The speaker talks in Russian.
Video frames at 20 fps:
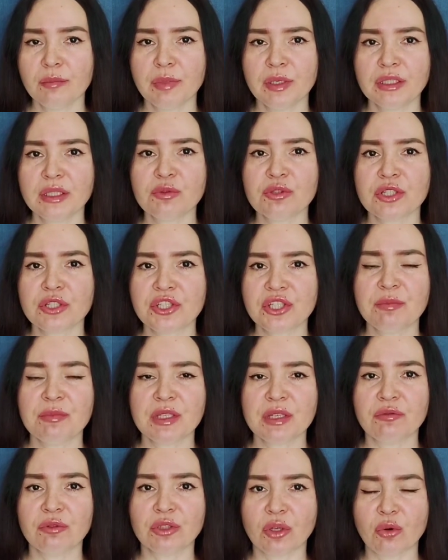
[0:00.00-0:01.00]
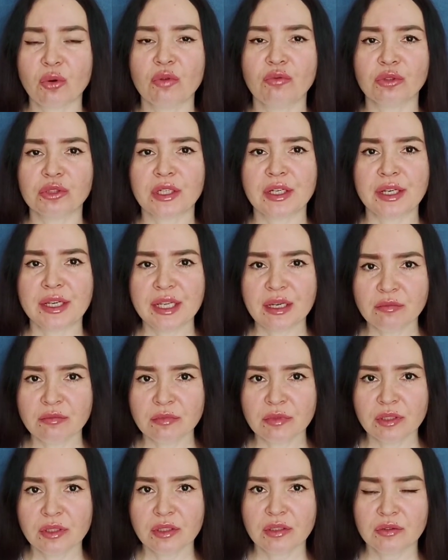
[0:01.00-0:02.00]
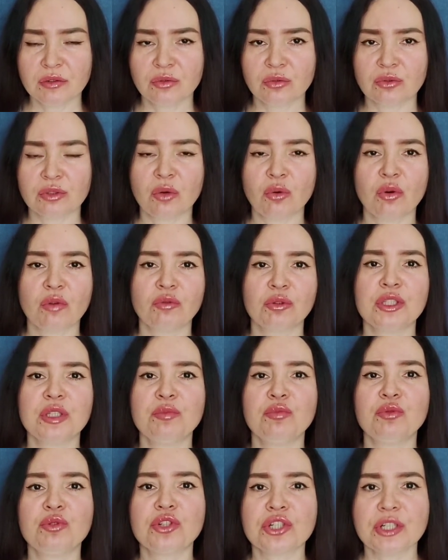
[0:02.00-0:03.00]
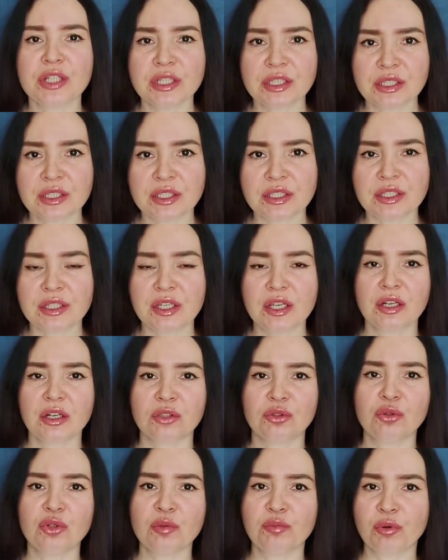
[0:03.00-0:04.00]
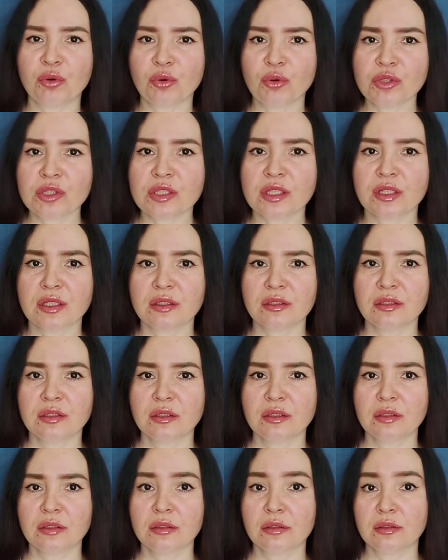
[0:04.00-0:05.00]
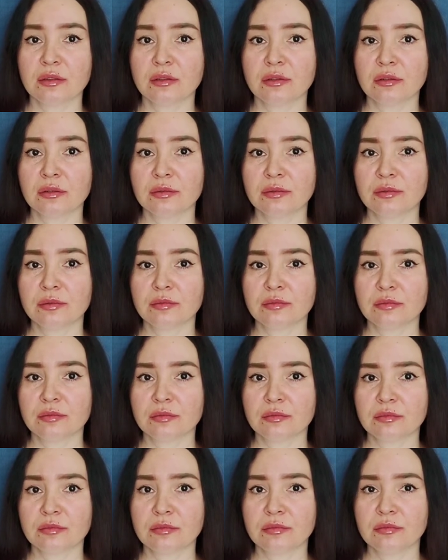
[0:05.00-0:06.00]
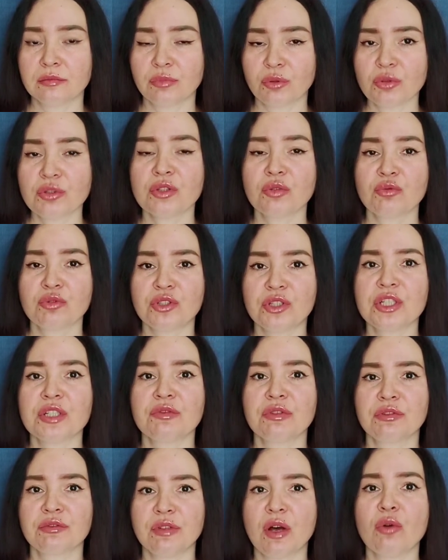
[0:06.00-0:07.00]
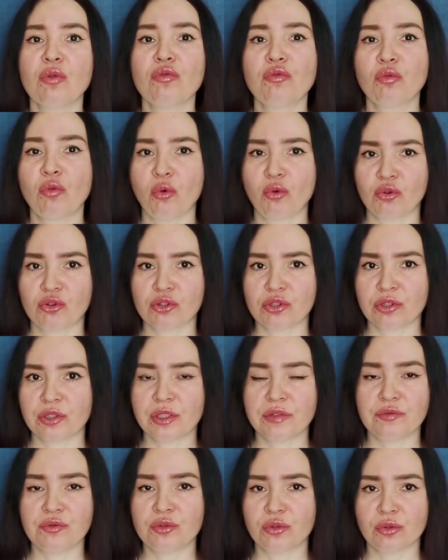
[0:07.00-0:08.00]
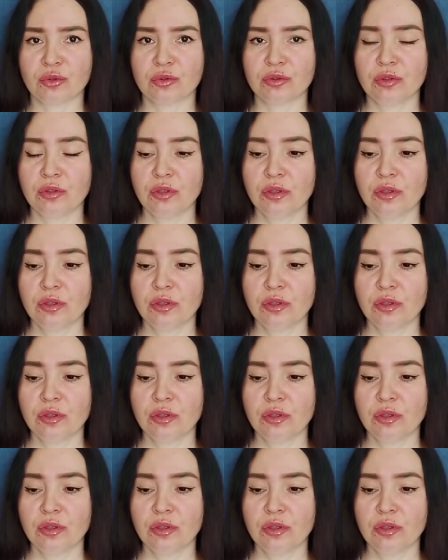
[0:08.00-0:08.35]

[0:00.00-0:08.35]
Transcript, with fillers: Поэтому зачем мне вот такой вот крем, ну, такой вот небюджетный, который просто, э, просто удерживает влагу в коже, и все.